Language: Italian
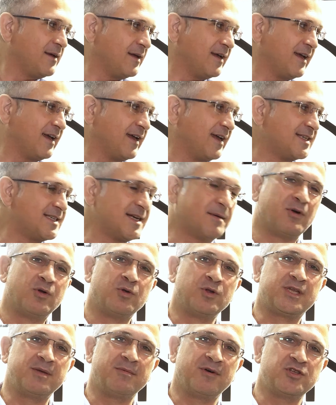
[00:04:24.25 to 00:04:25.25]
eh, siamo
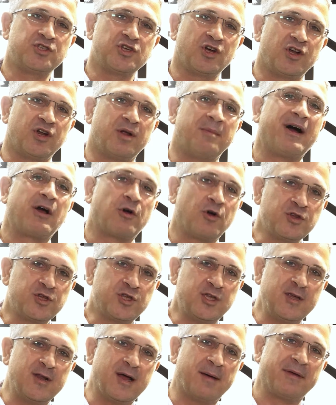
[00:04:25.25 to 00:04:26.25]
all'ultimo giorno, ma
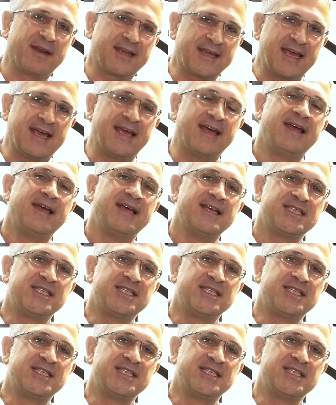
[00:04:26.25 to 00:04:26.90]
continua perché